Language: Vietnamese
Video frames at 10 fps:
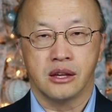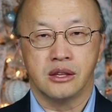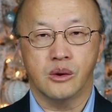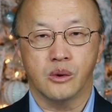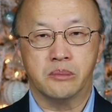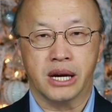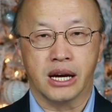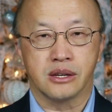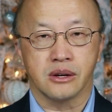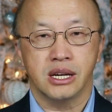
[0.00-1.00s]
yếu ô
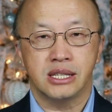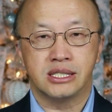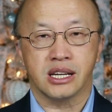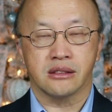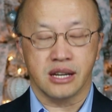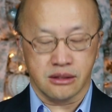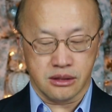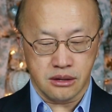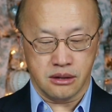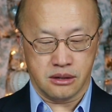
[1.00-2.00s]
phè đôi ý chế tên hình
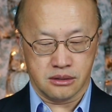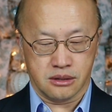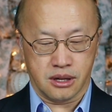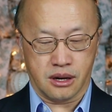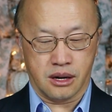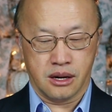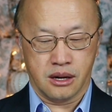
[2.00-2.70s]
tư này ạ